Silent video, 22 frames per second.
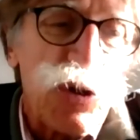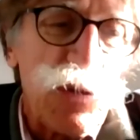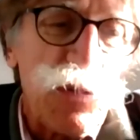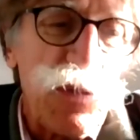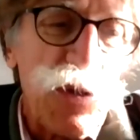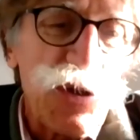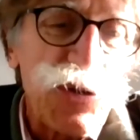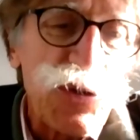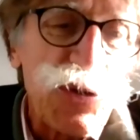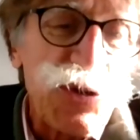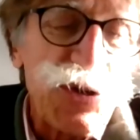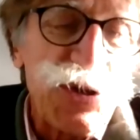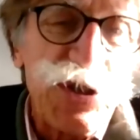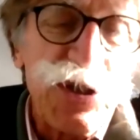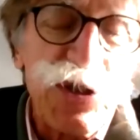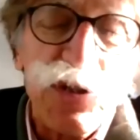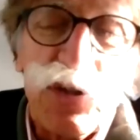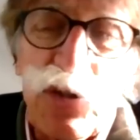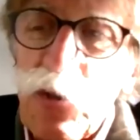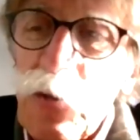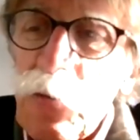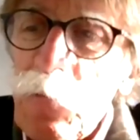Je pense
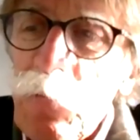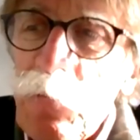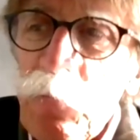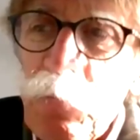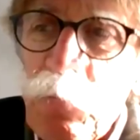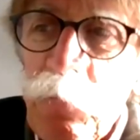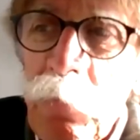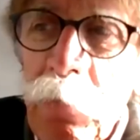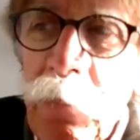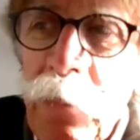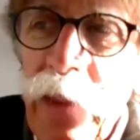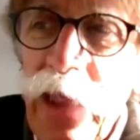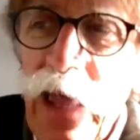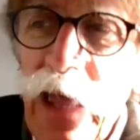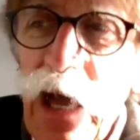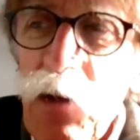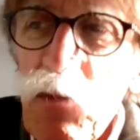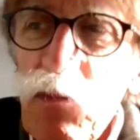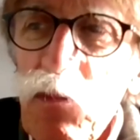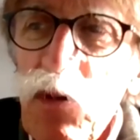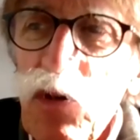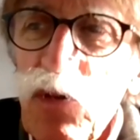aussi que à
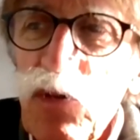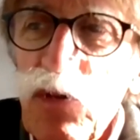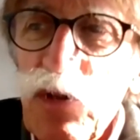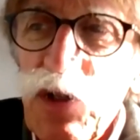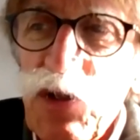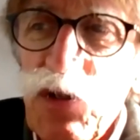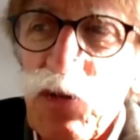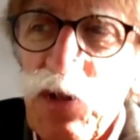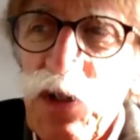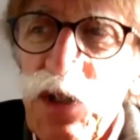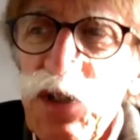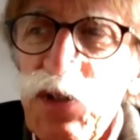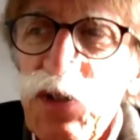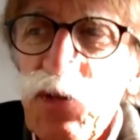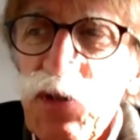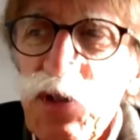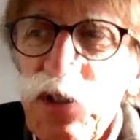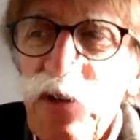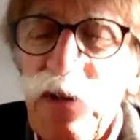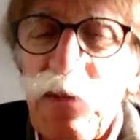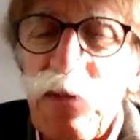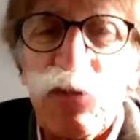un moment où les journalistes ne
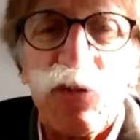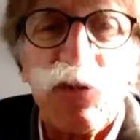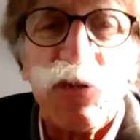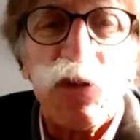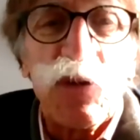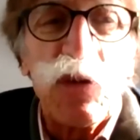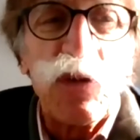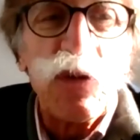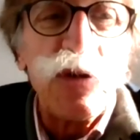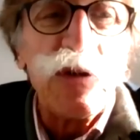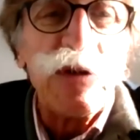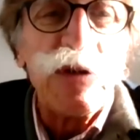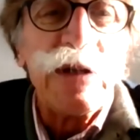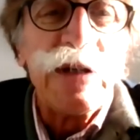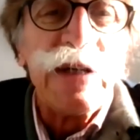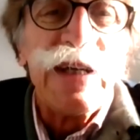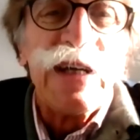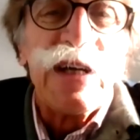savaient plus trop